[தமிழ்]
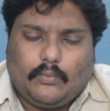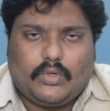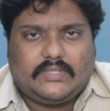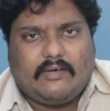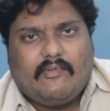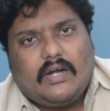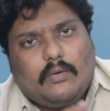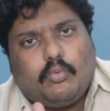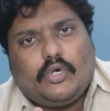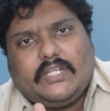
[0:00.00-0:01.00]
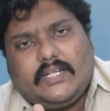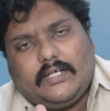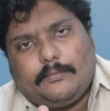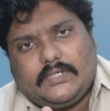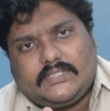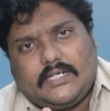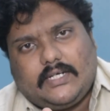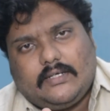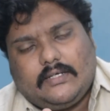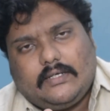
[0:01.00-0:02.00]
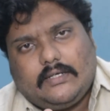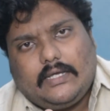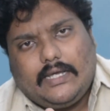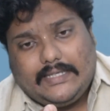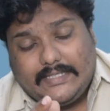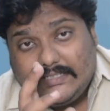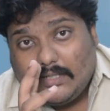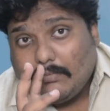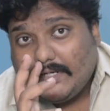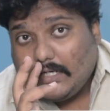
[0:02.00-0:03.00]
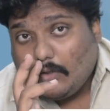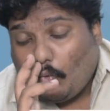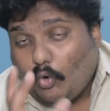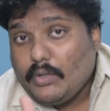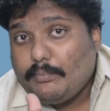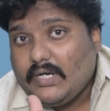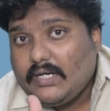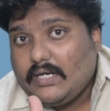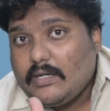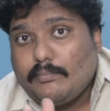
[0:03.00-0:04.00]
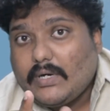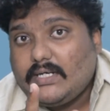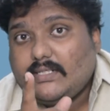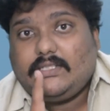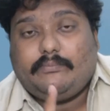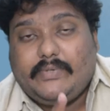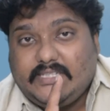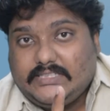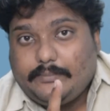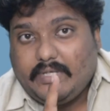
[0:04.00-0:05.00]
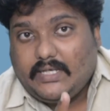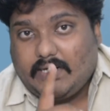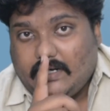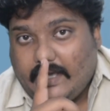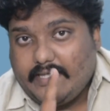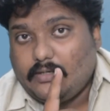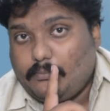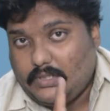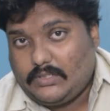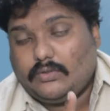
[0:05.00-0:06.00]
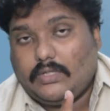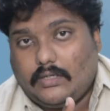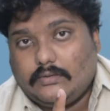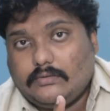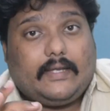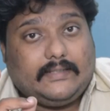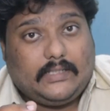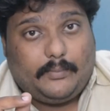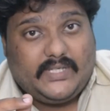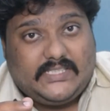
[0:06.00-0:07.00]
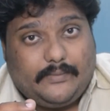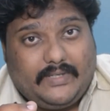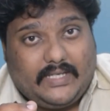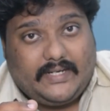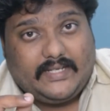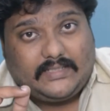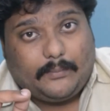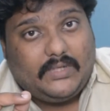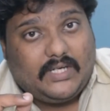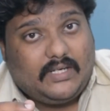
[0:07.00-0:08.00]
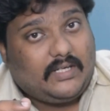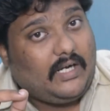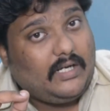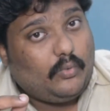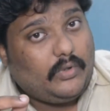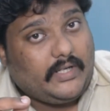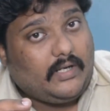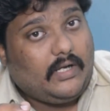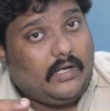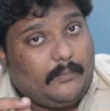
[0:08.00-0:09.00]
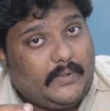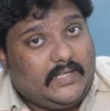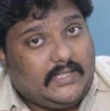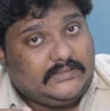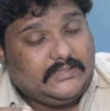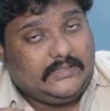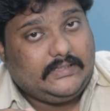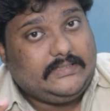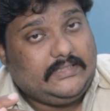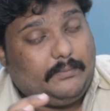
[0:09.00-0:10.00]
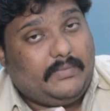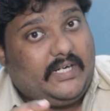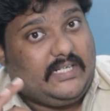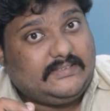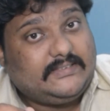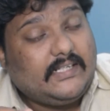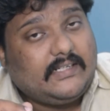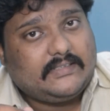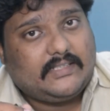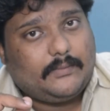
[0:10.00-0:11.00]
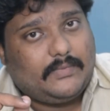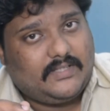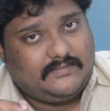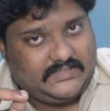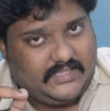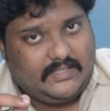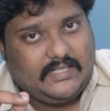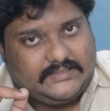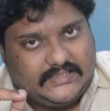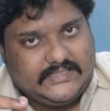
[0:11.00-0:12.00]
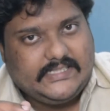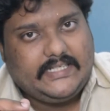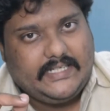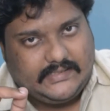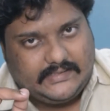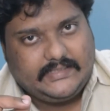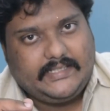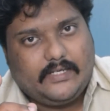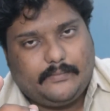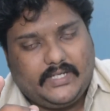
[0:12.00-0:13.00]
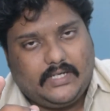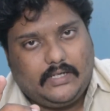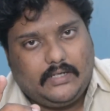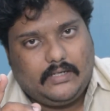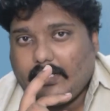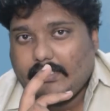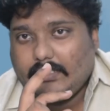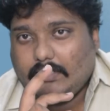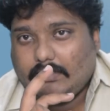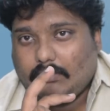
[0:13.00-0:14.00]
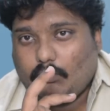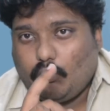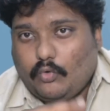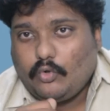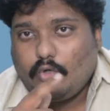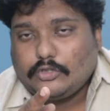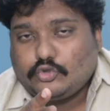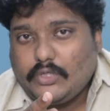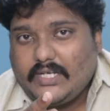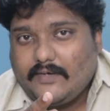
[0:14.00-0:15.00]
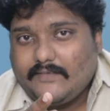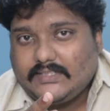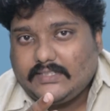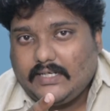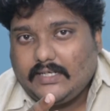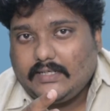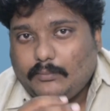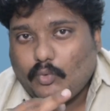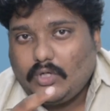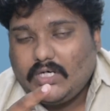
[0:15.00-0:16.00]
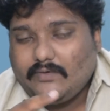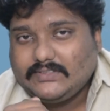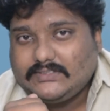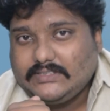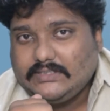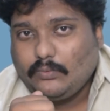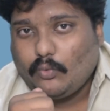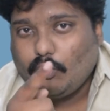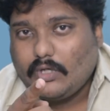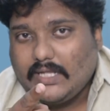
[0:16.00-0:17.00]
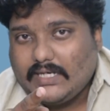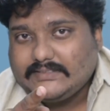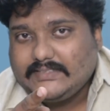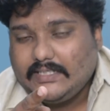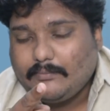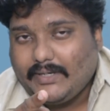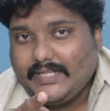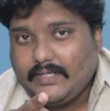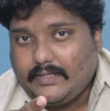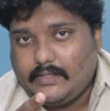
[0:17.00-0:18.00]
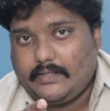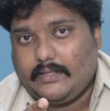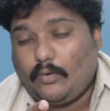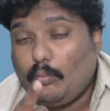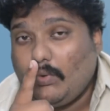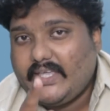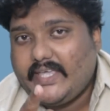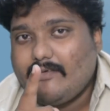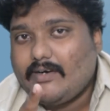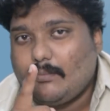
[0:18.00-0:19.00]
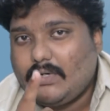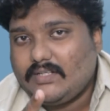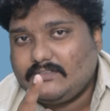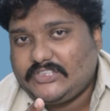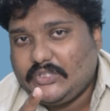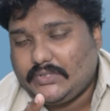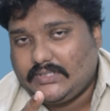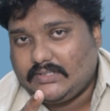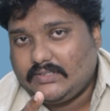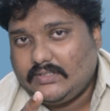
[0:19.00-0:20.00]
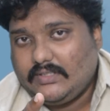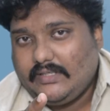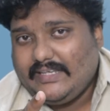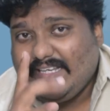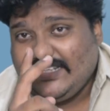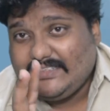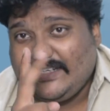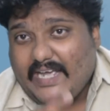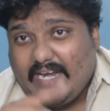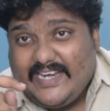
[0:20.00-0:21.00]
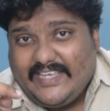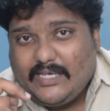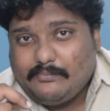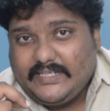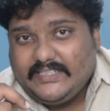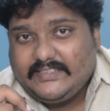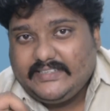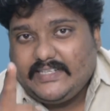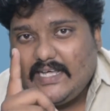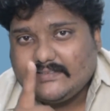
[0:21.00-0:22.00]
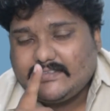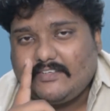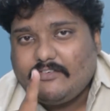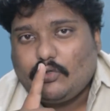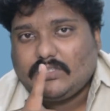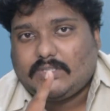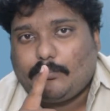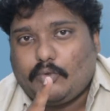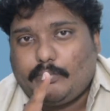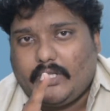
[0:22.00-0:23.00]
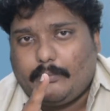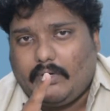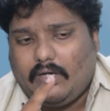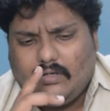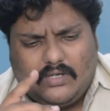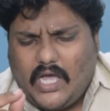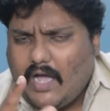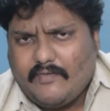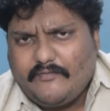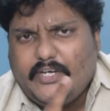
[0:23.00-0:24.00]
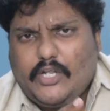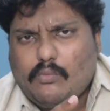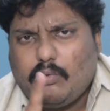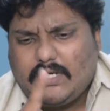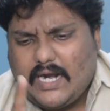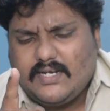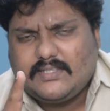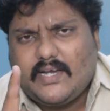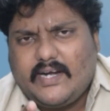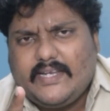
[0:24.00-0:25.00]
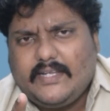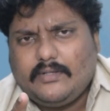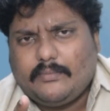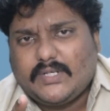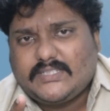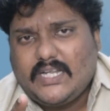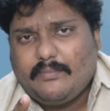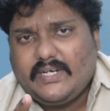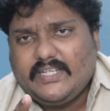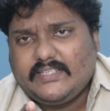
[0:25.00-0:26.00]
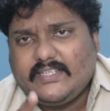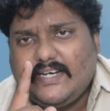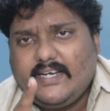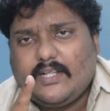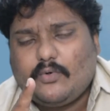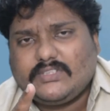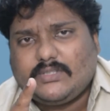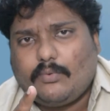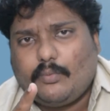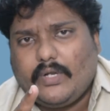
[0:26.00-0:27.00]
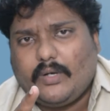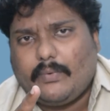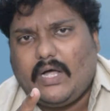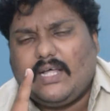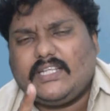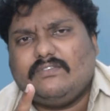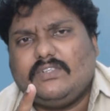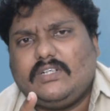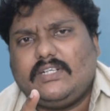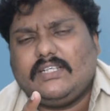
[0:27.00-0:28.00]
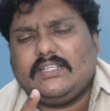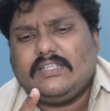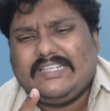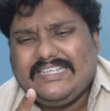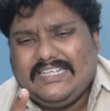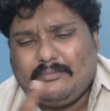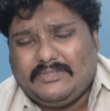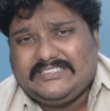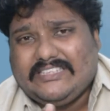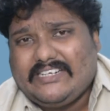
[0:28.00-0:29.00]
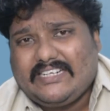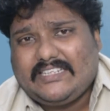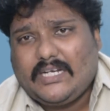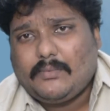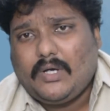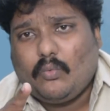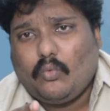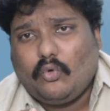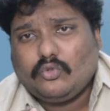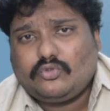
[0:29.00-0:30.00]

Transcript: ஒரு தவறான புரிதலை ஏற்படுத்துகிற இந்த மாதிரியான குழப்பங்களெல்லாம் பண்ணுறது பிஜேபிக்கார நாய்கள் மட்டும்தான் இந்த பிஜேபிக்காரன் ஏன் தமிழ்நாட்டில் கால் ஊண்டிடலாம் அப்படின்னு நினச்சிக்கிட்டு இந்த மாதிரியான சில்லறத்தனமான விஷயங்கள்லாம் செஞ்சுக்கிட்டே இருந்தீங்க அப்படின்னா நீங்கள் உங்களோட சுய லாபத்துக்காக முருகனை வச்சு உங்களோட அரசியலை பண்ணிக்கிட்டு இருக்கீங்க ரொம்ப கேவலமான விஷயம் அது இதை நீ அன்றைக்கே பண்ணியிருந்தீங்கன்னா அத்தனை பேர் உனக்கு சப்போர்ட் பண்ணியிருப்பான் அவன் வீடியோ போட்ட அடுத்த நாளே நீ இந்த பிரச்சனையை பண்ணியிருந்தீங்கன்னா எல்லாரும் உனக்கு சப்போர்ட் பண்ணியிருப்பான் அதை விட்டுட்டு இப்படி சில்லறத்தனமாக ஓ